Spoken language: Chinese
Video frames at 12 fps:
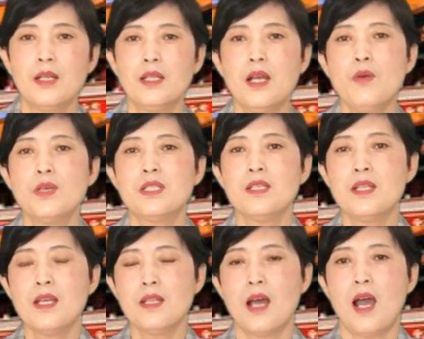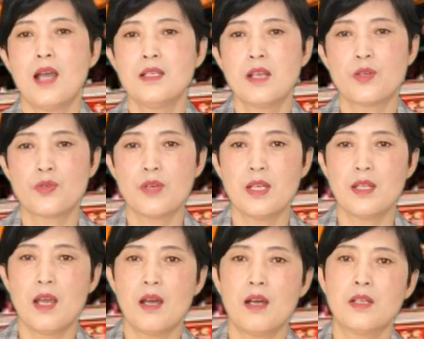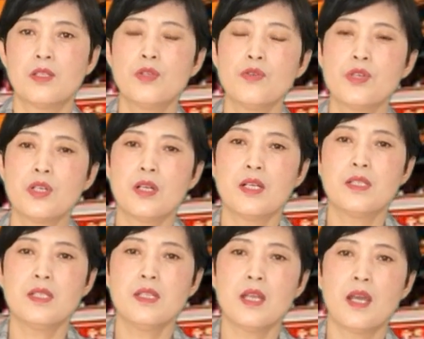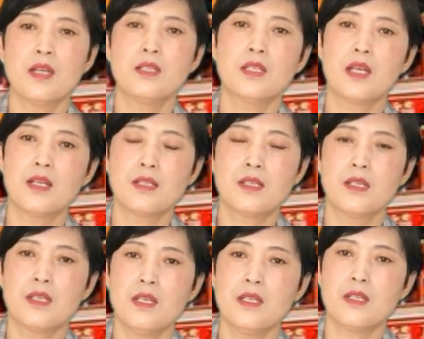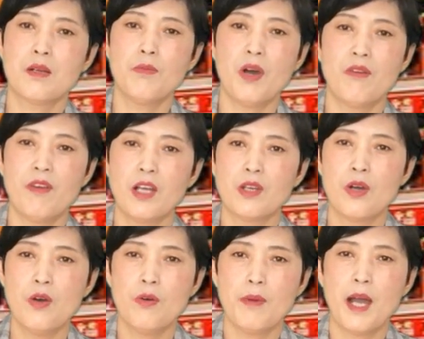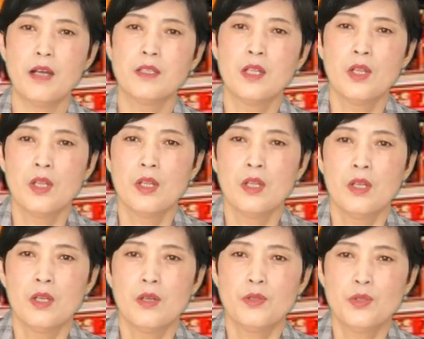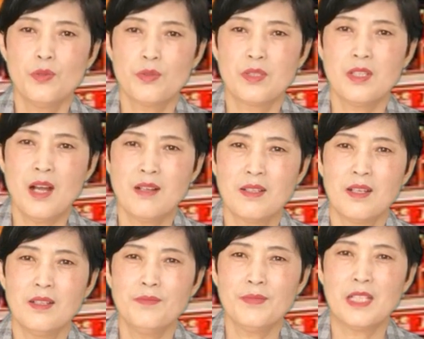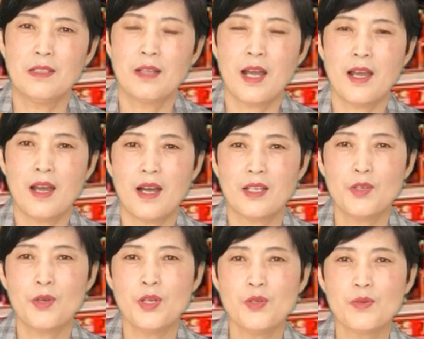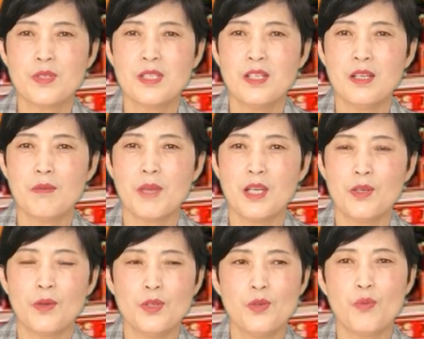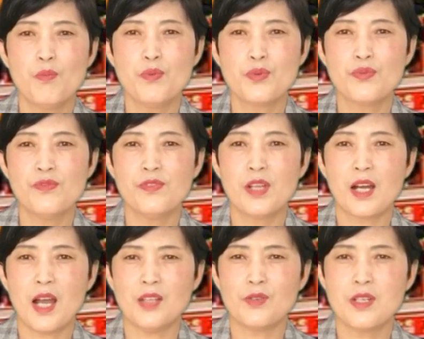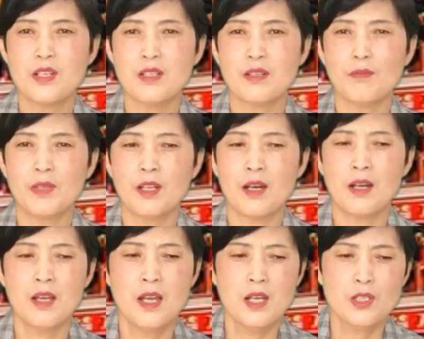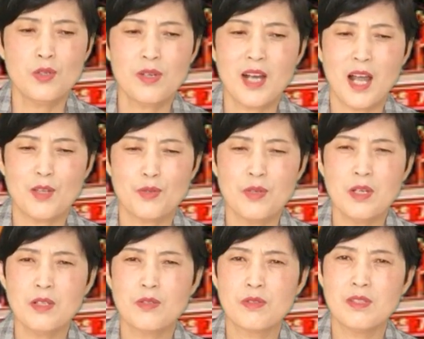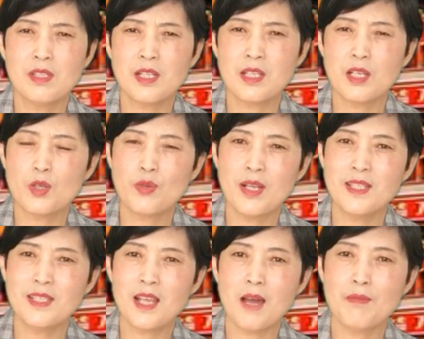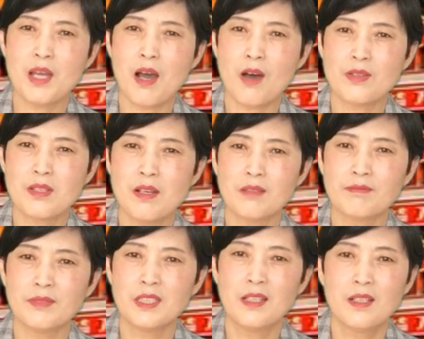那我今天呢，还想说一点哈，就是今年这一次疫情爆发以后吧，就是让人哎呀，有一种心里面有一种不舒服的感觉是什么呢？就感觉这些专家们好像。